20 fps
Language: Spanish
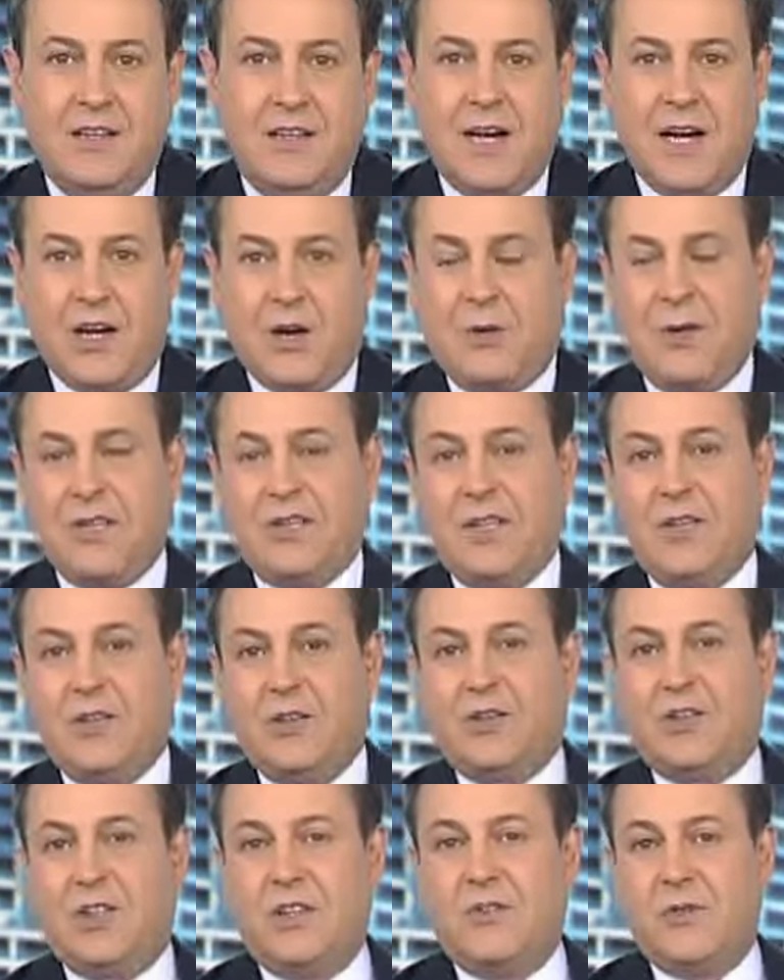
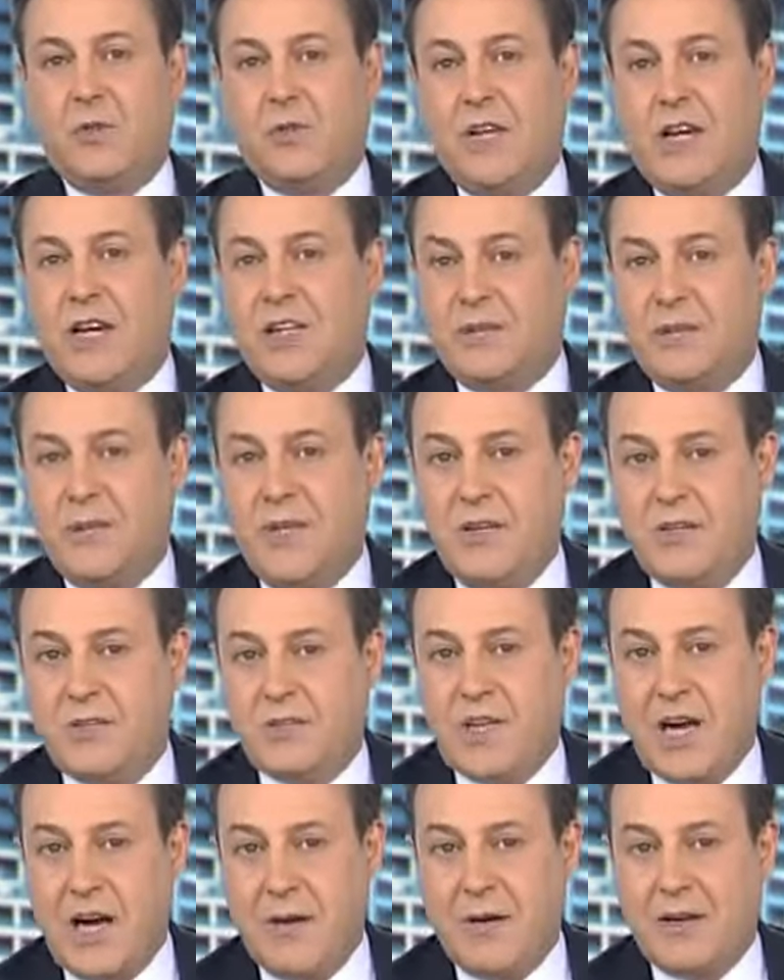Aromáticos y frutales,
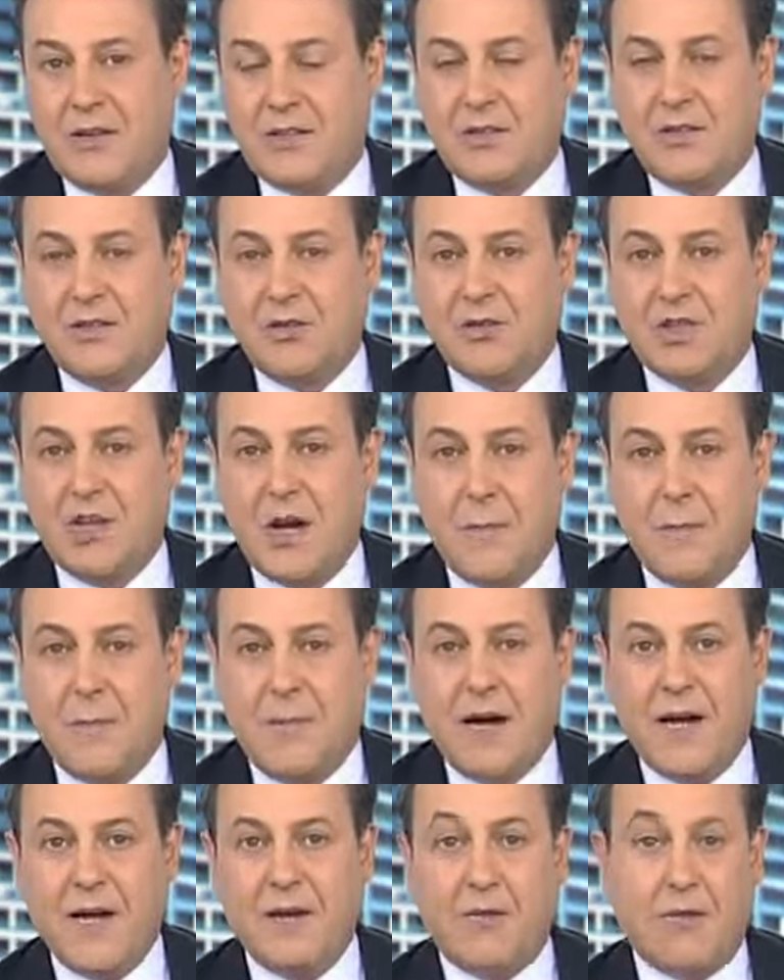vinos, cavas o
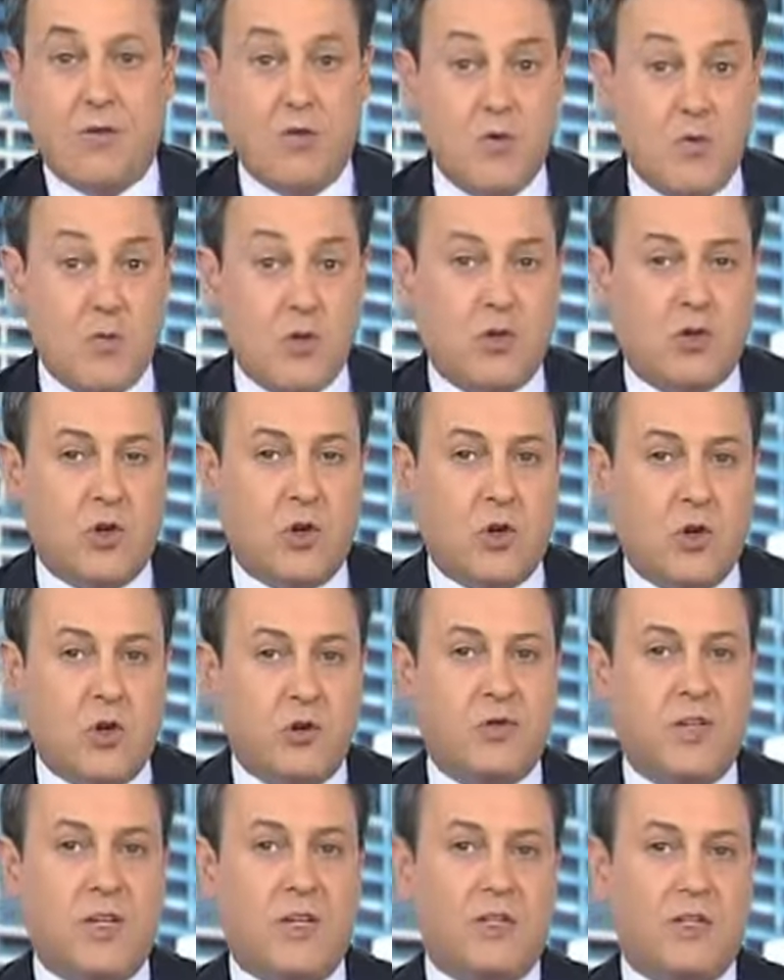champán, zumos o
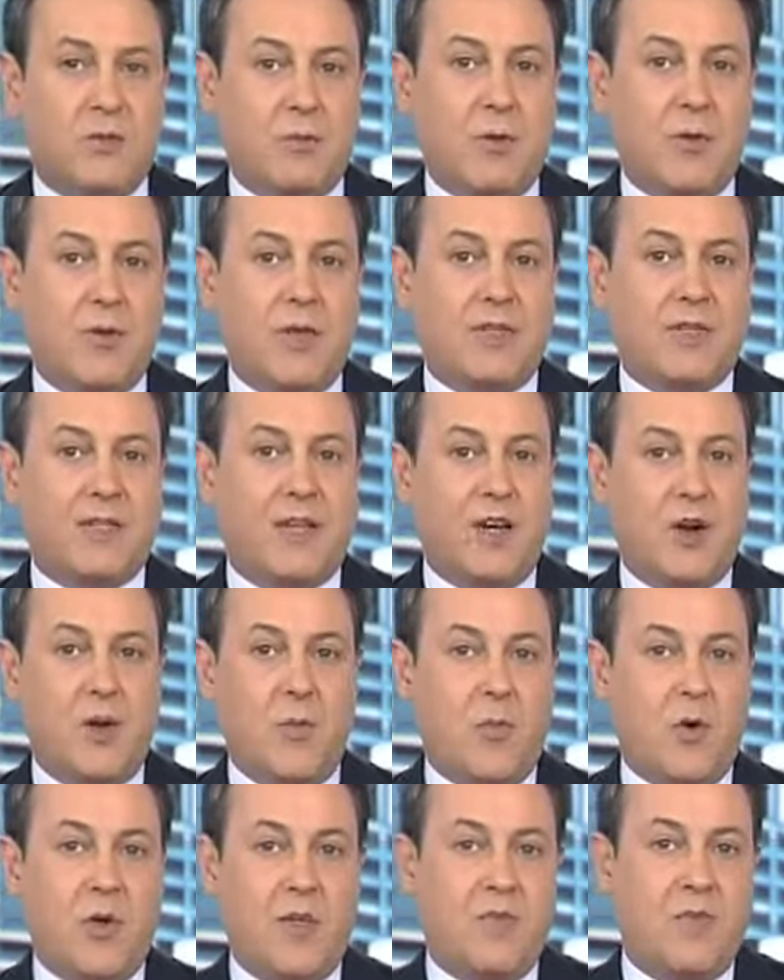cócteles son bebidas que
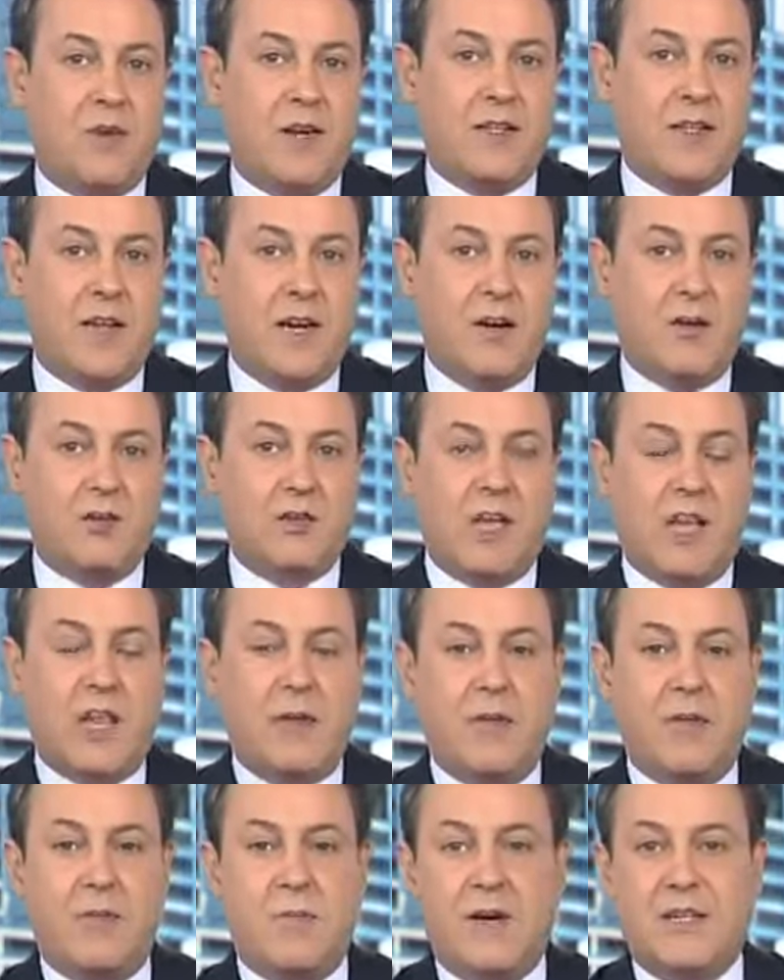no pueden faltar en los
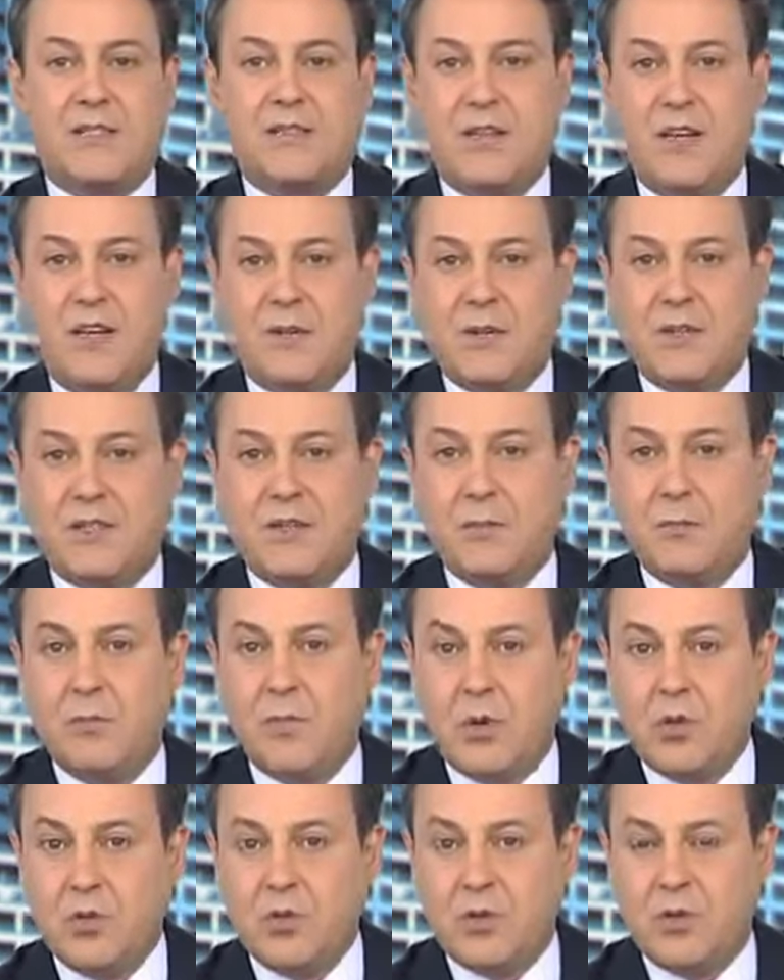cada vez más célebres
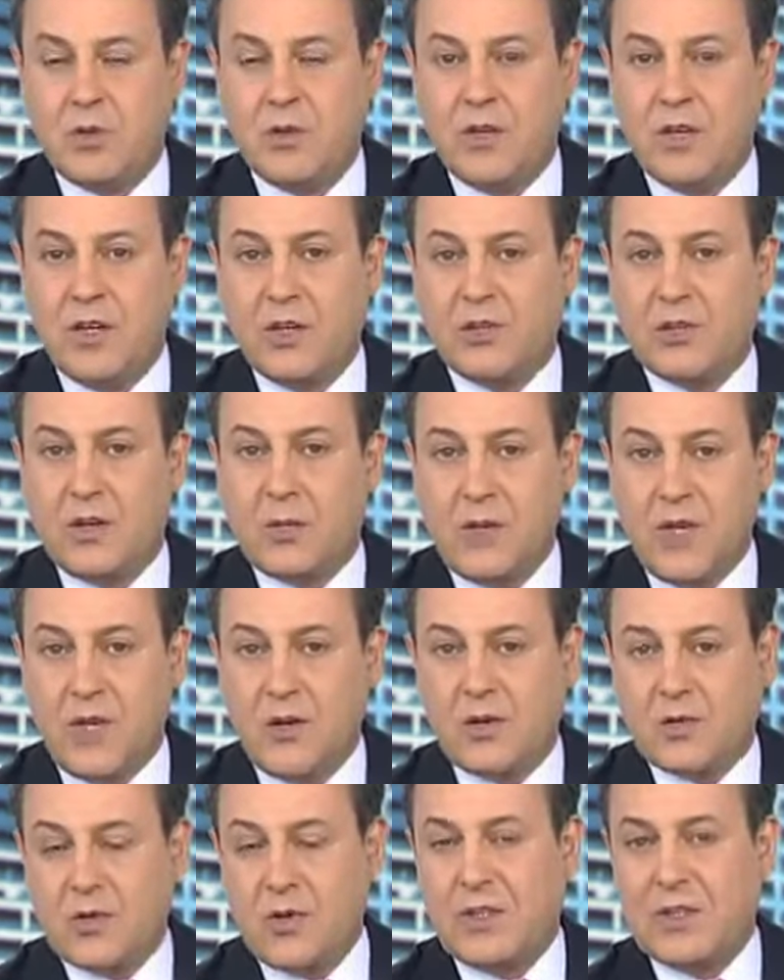brunch de los
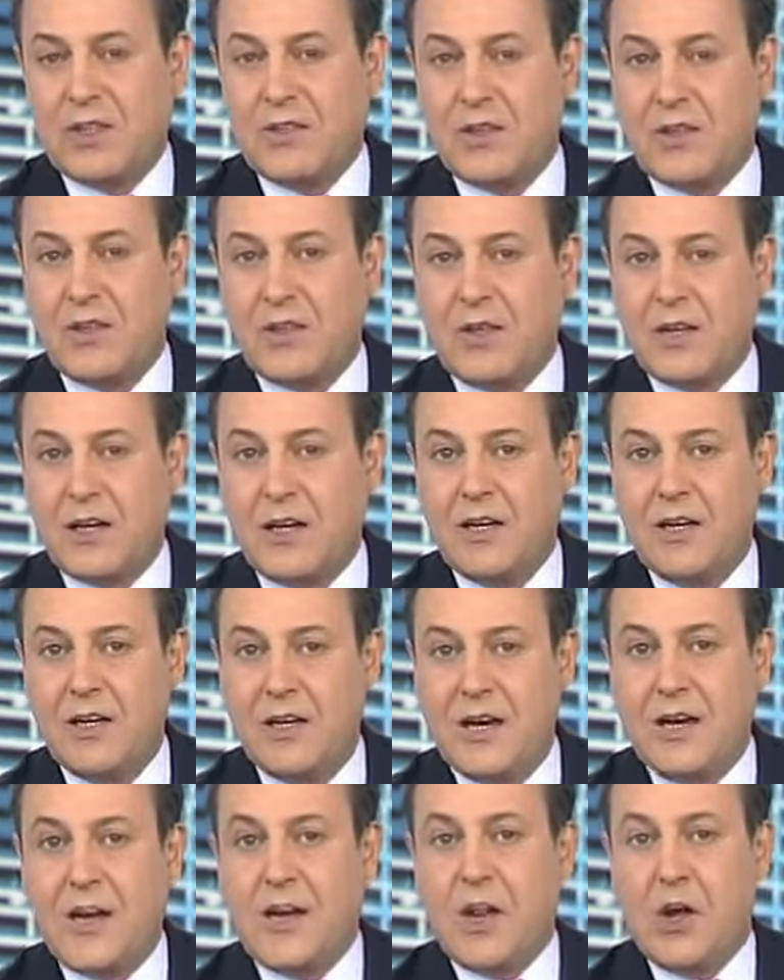domingos, una tendencia
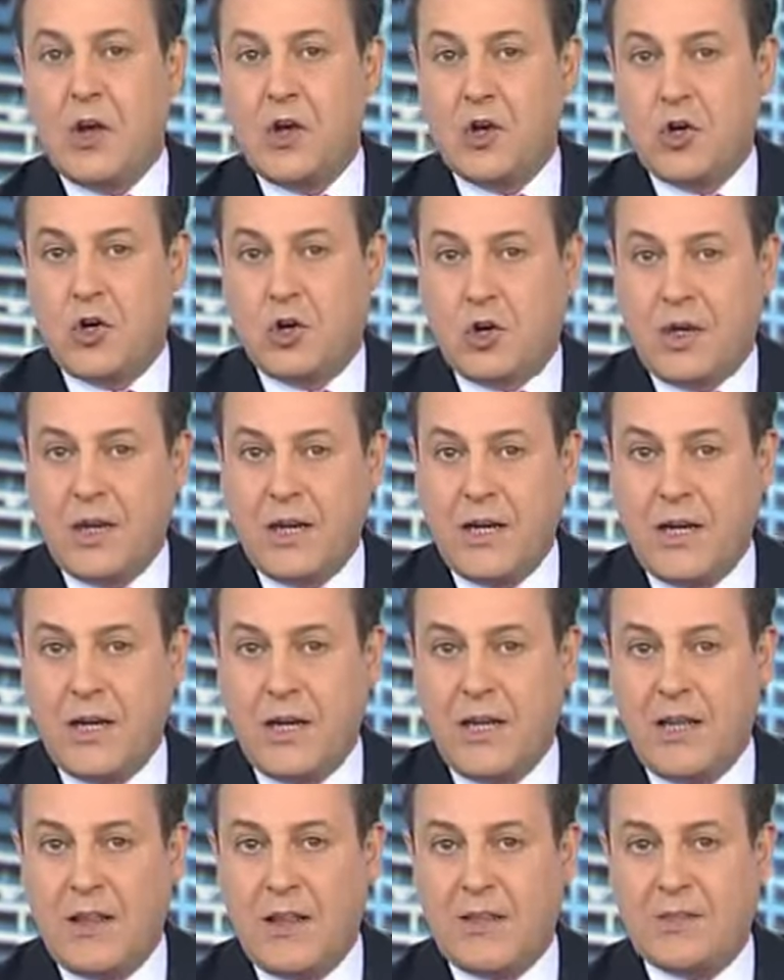
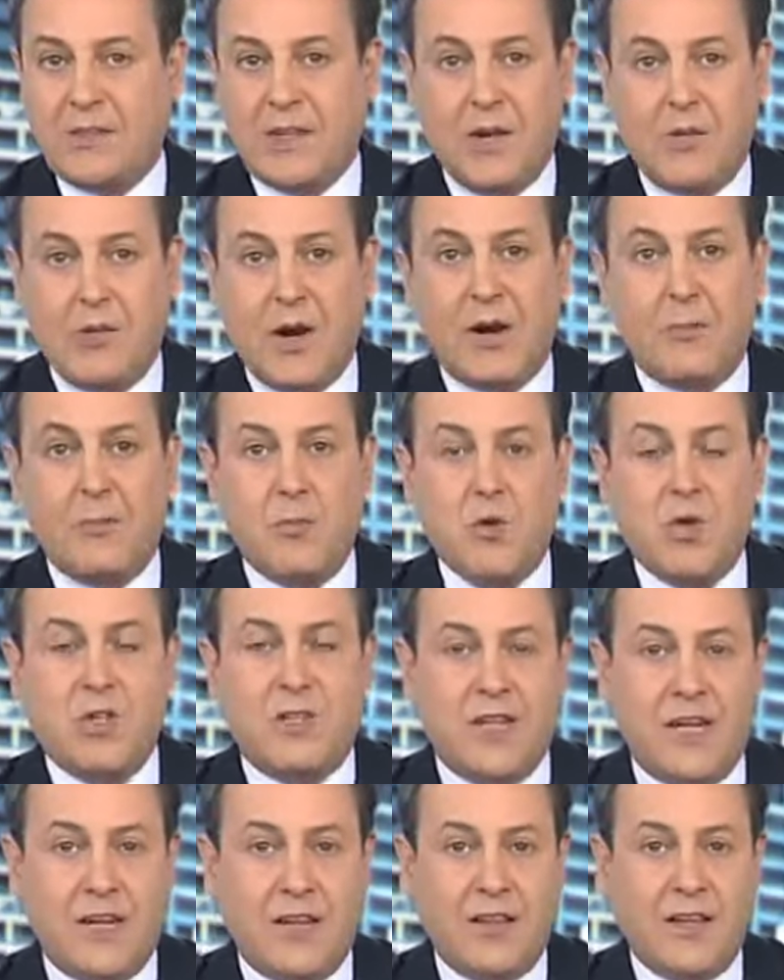neoyorquina, la de desayunar muy
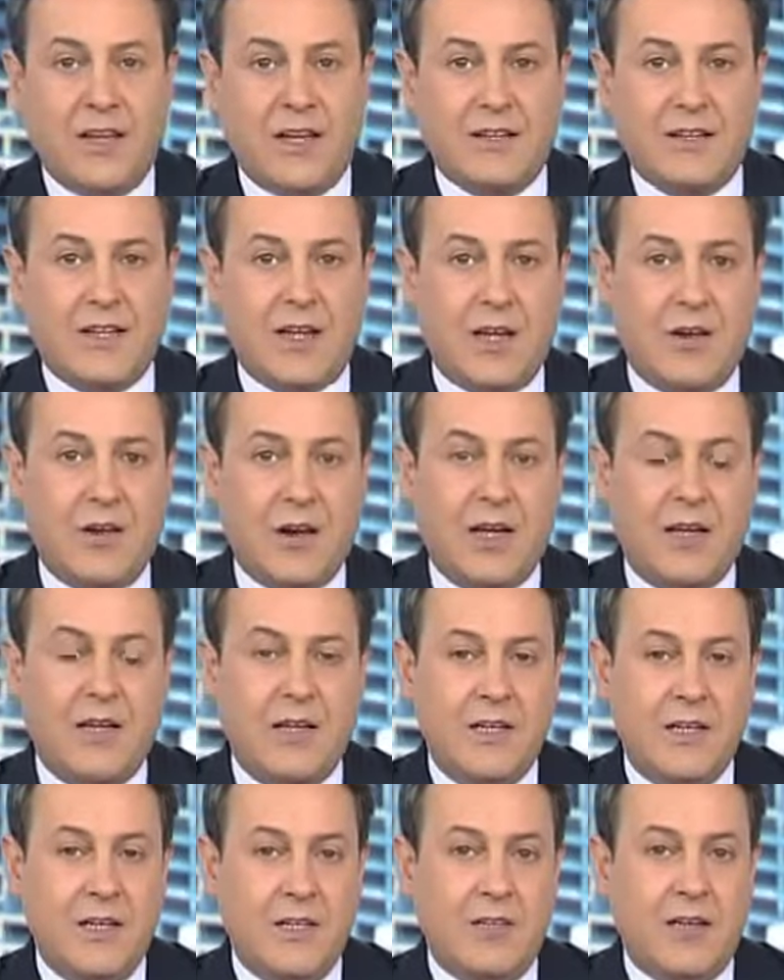tarde, casi a la hora
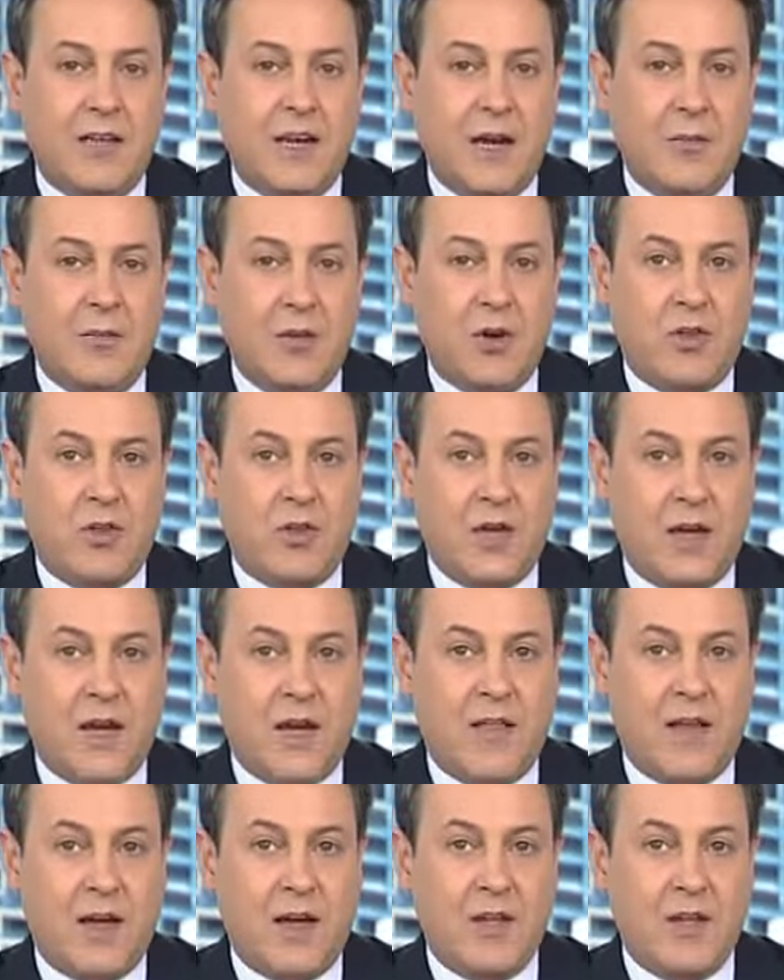del almuerzo que cada